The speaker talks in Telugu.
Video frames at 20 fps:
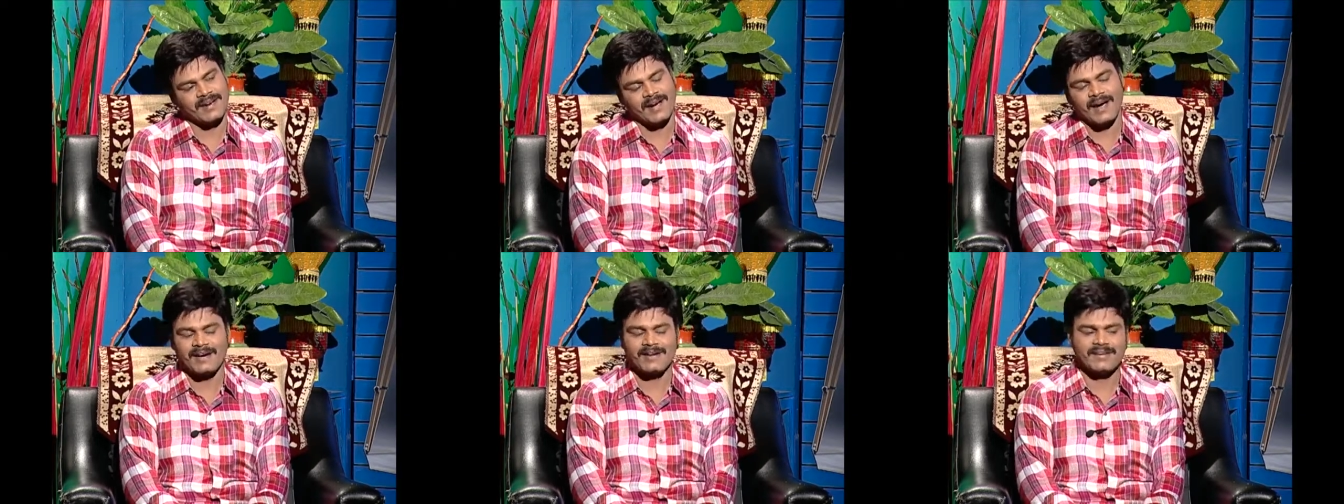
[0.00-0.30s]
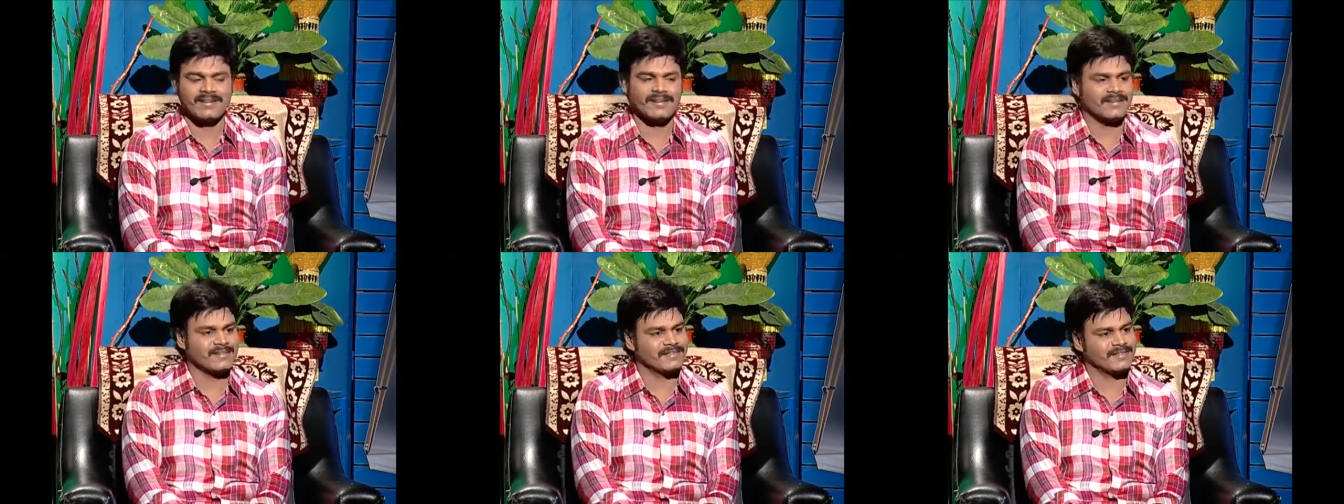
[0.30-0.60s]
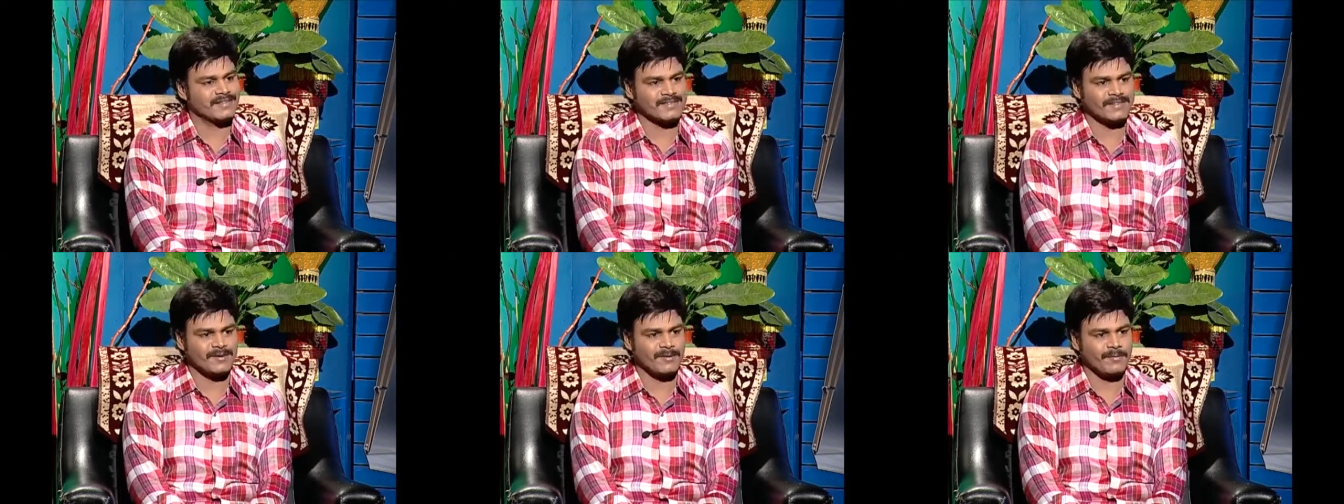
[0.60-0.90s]
అన్ని
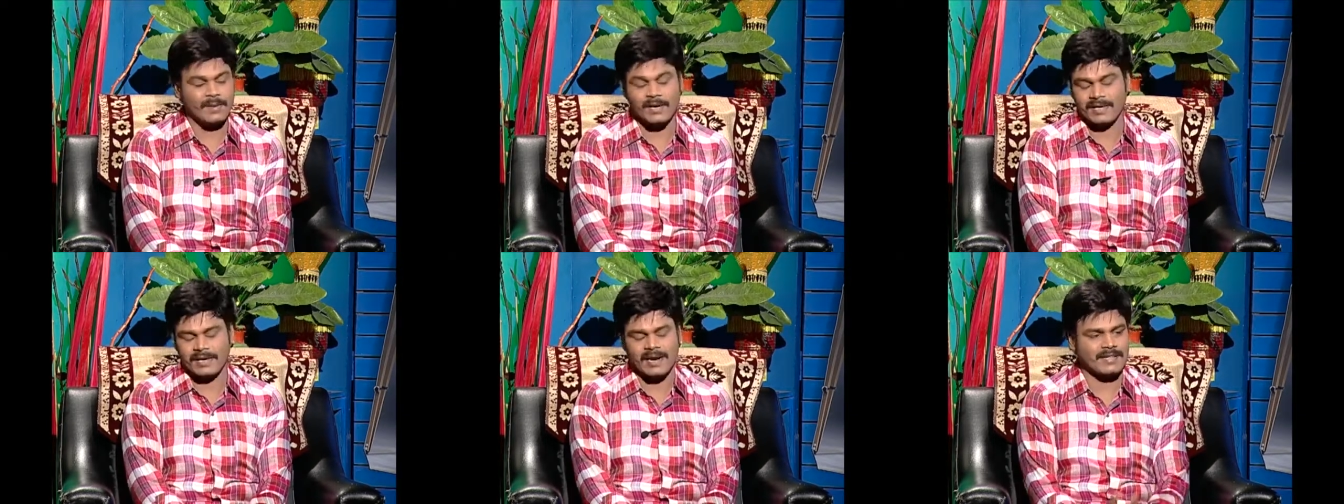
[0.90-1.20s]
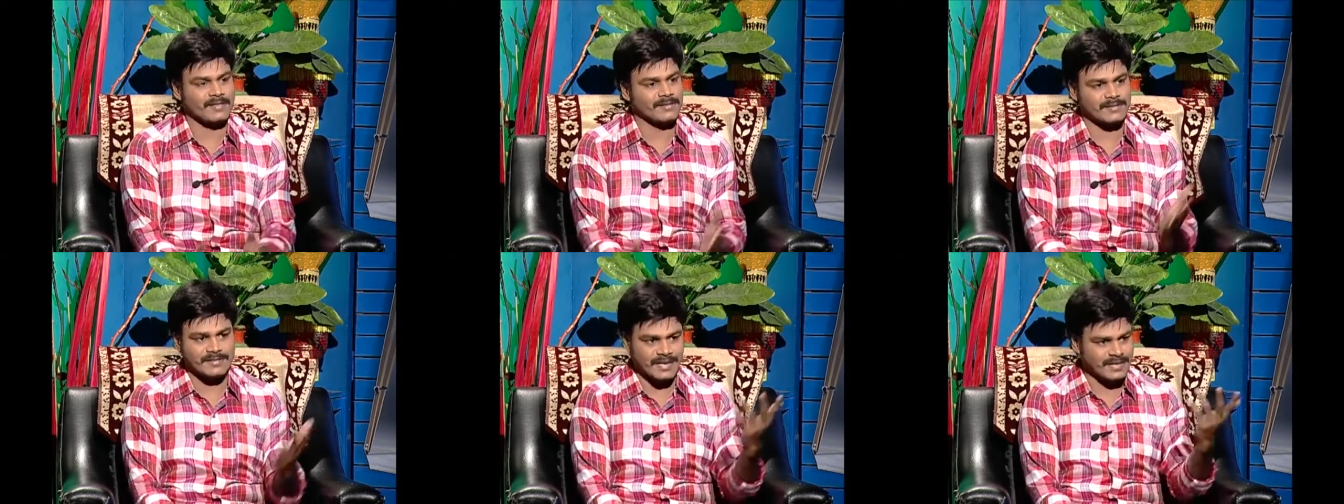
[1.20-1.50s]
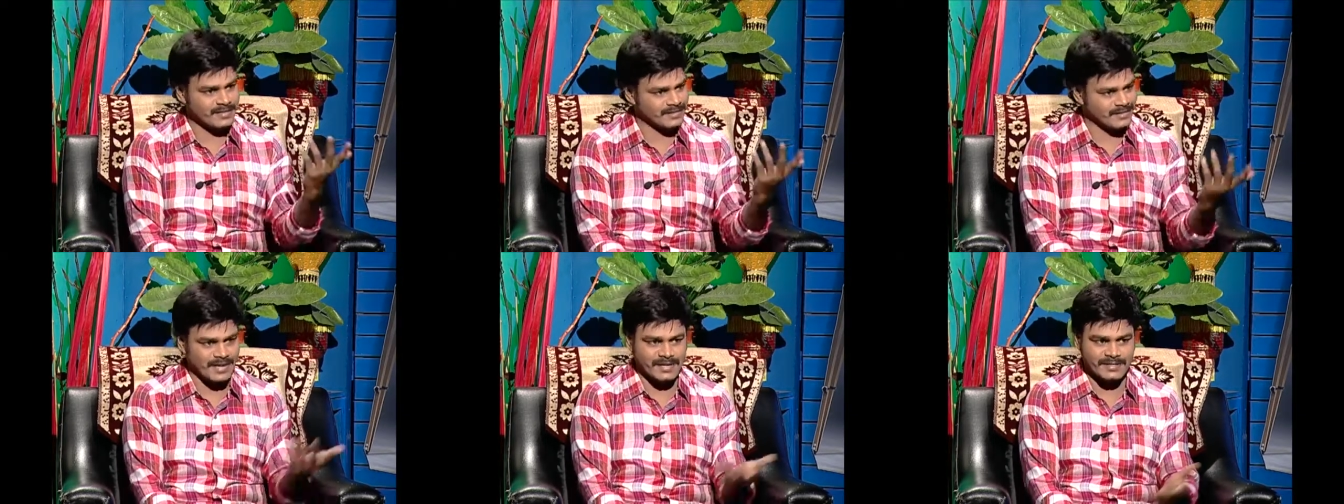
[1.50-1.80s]
చేసాం బట్ అది
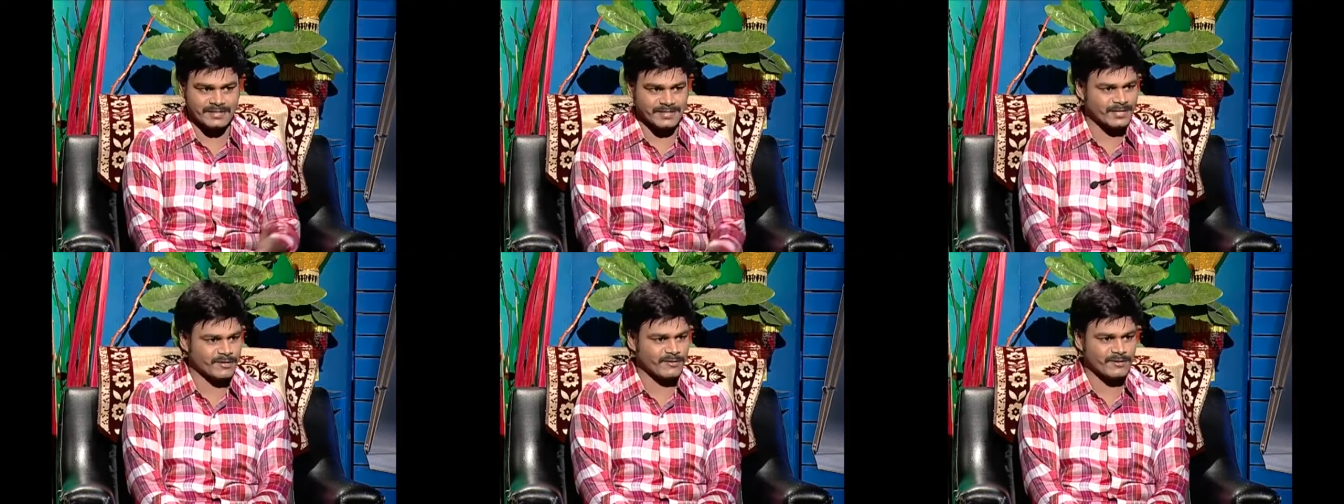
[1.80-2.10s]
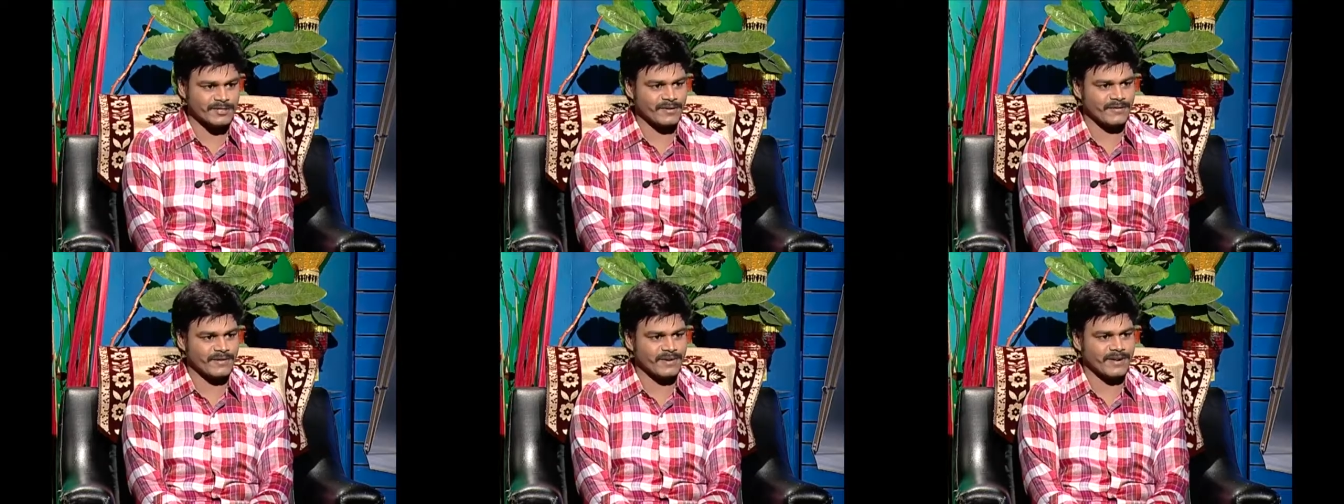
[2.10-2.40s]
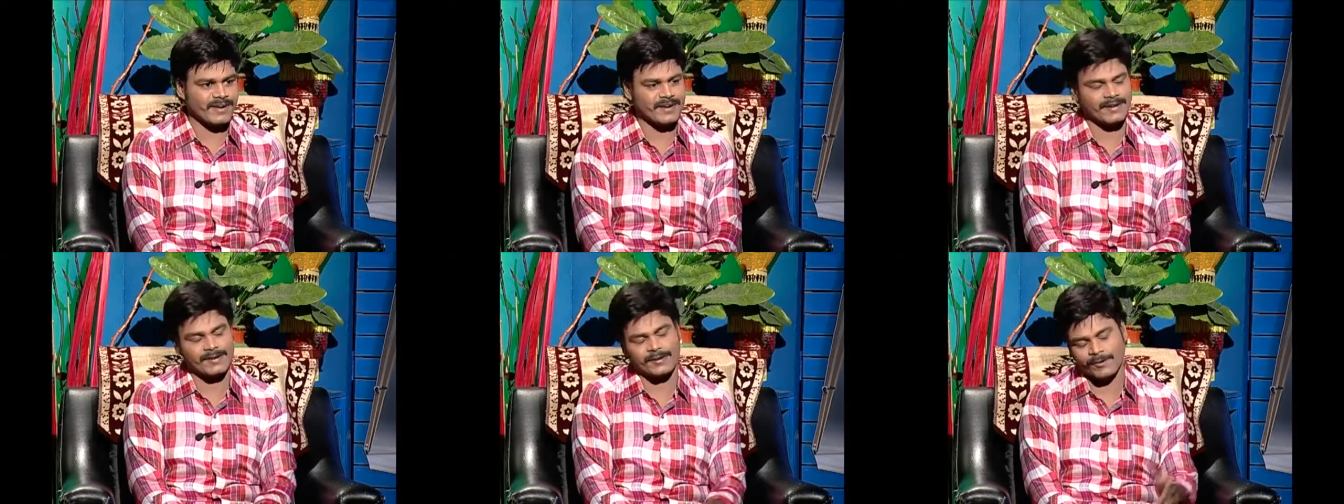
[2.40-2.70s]
చాలా చిన్న విషయం
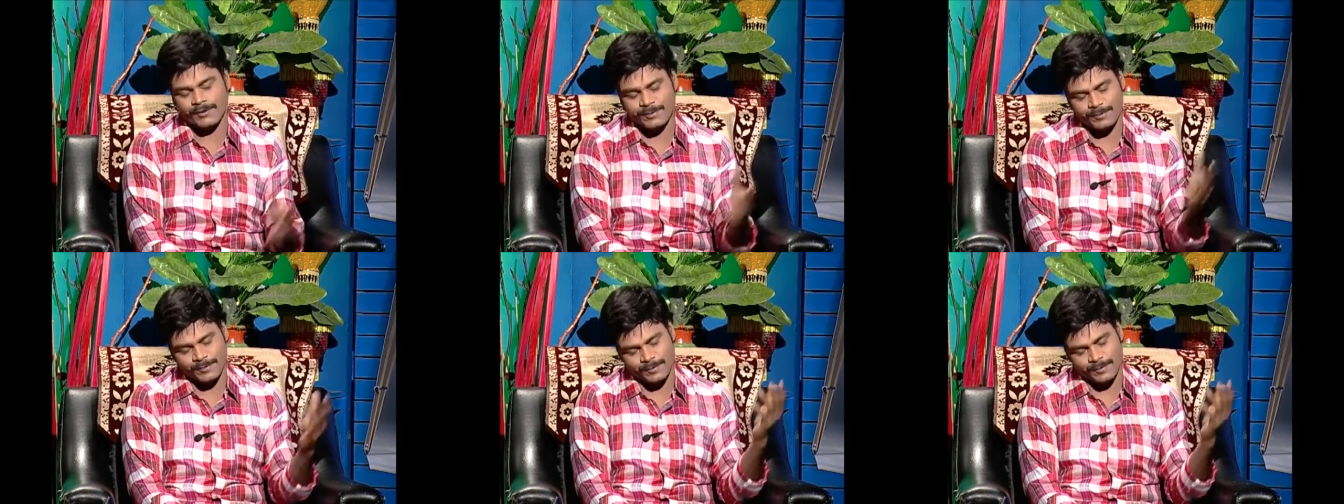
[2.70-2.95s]
అండి ఈ రోజు